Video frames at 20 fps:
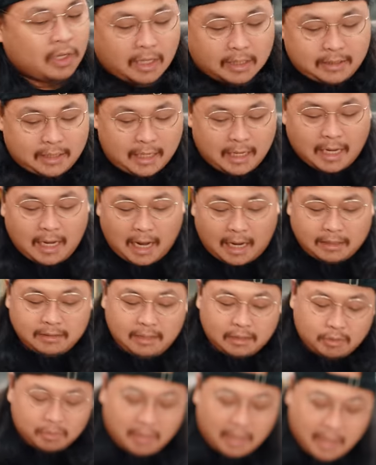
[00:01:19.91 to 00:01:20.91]
Kasi
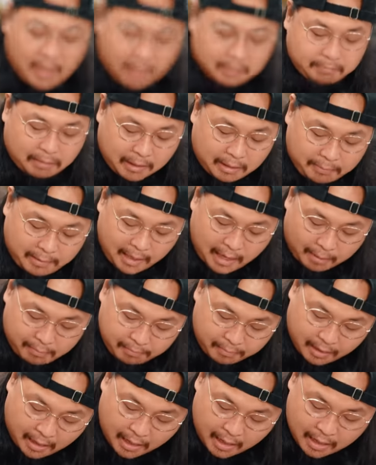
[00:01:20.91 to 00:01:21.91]
andito na lahat para may
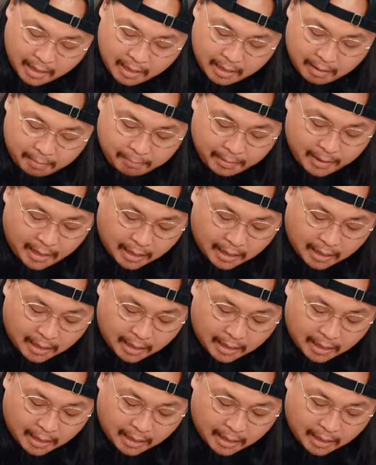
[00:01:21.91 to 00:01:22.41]
ham ka, may